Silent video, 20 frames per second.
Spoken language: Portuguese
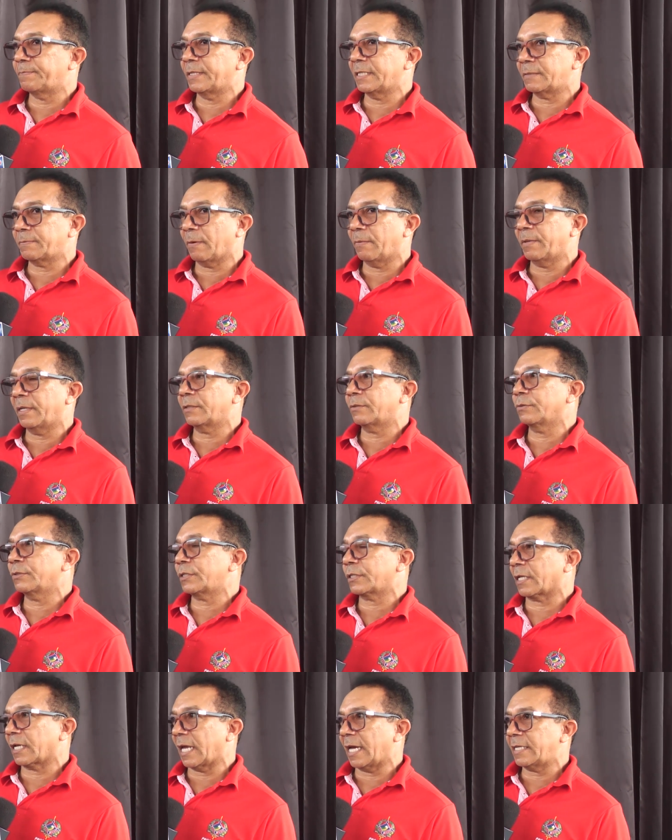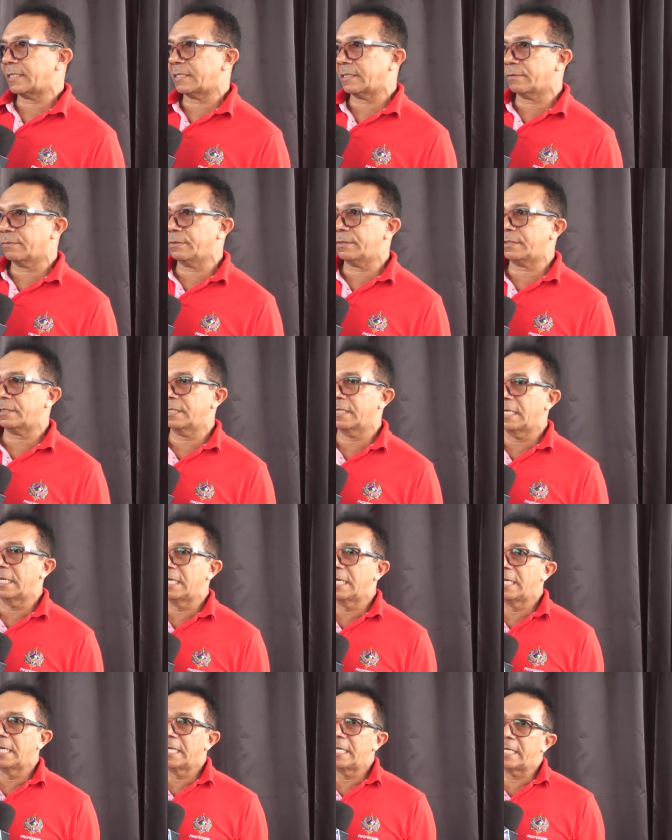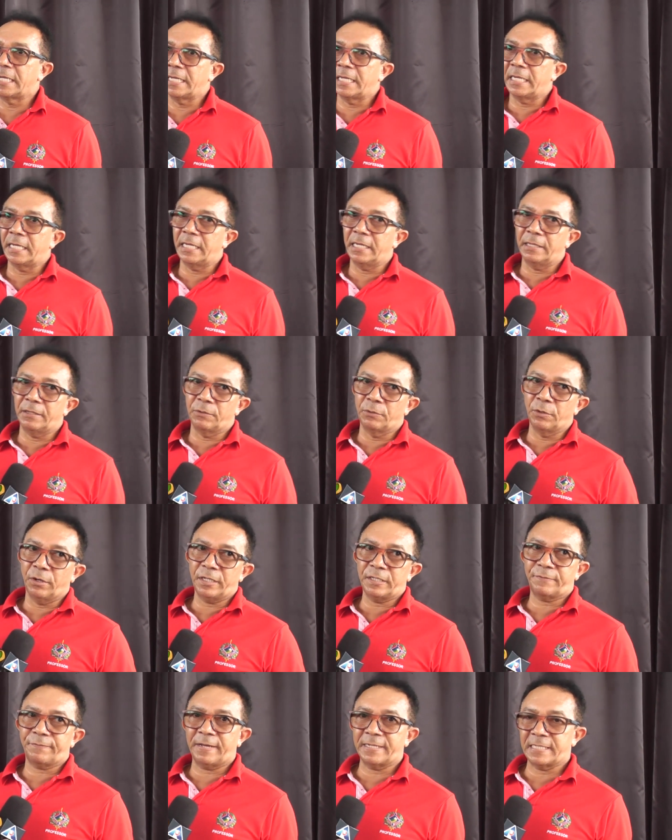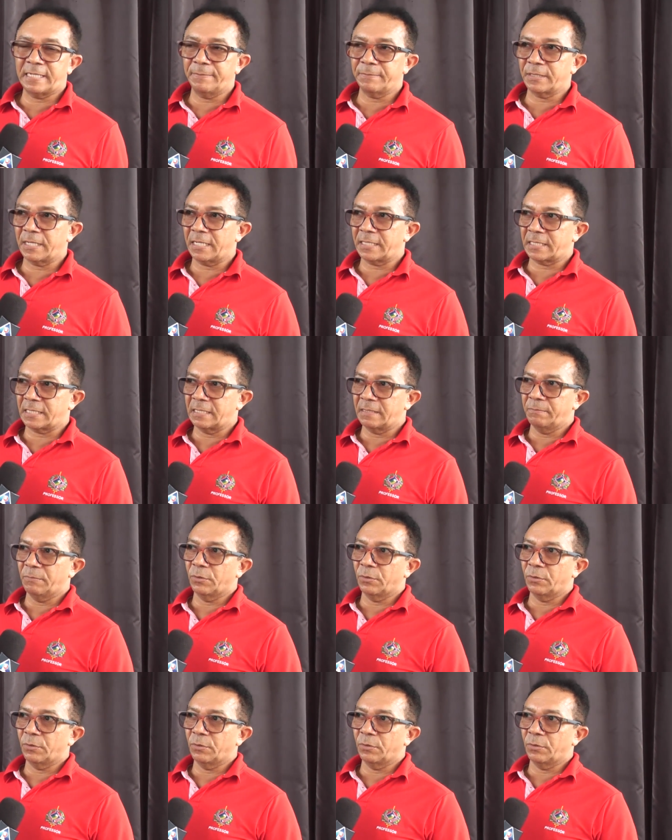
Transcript: principalmente os clássicos. E nós fazemos assim: